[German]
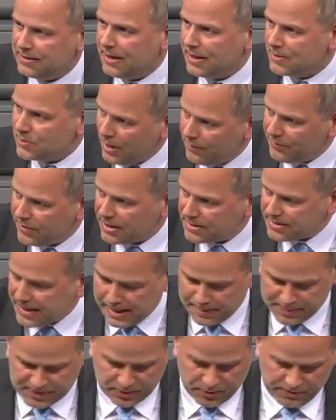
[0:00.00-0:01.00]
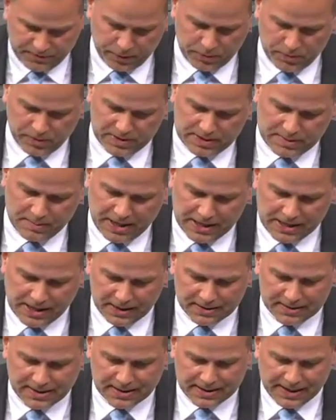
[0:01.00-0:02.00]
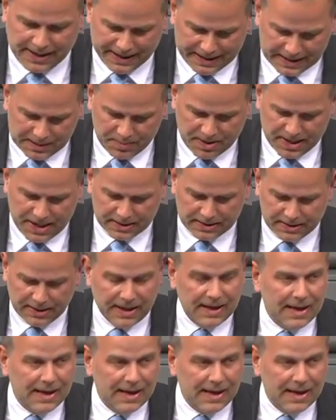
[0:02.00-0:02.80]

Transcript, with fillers: Dazu haben wir ja selbst vor kurzem einen Antrag eingebracht.